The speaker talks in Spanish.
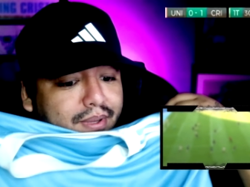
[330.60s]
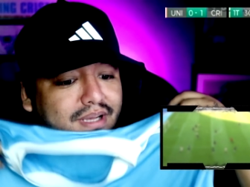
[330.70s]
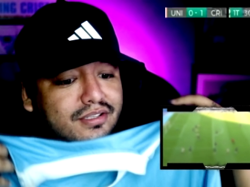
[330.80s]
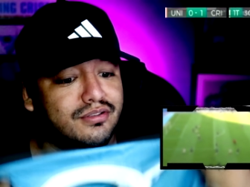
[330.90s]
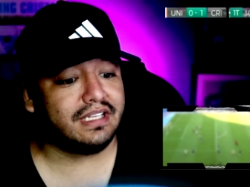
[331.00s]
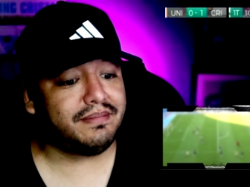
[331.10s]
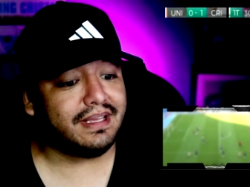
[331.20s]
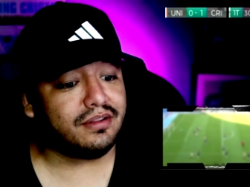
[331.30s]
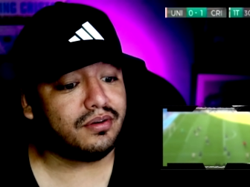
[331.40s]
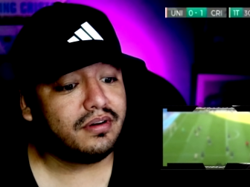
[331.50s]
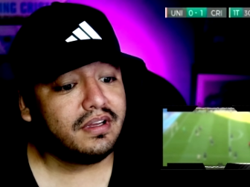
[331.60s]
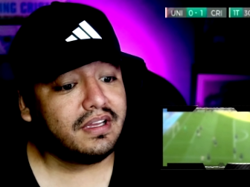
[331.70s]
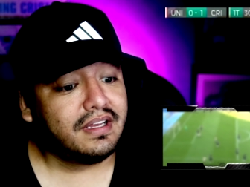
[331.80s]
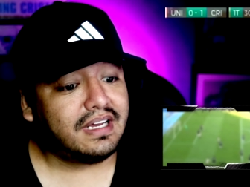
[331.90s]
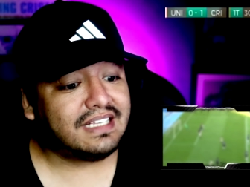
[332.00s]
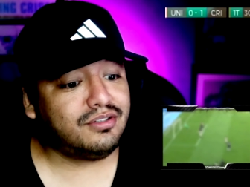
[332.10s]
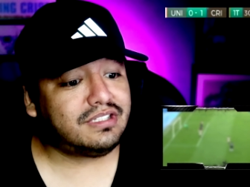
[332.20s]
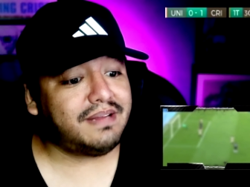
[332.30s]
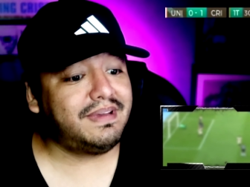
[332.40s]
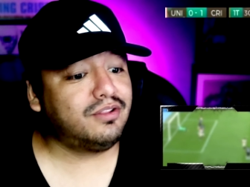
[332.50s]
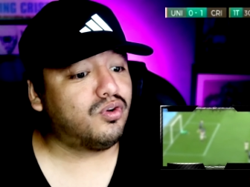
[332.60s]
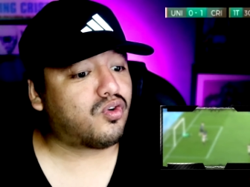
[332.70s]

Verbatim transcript: ha sido tremendo ha sido tremendo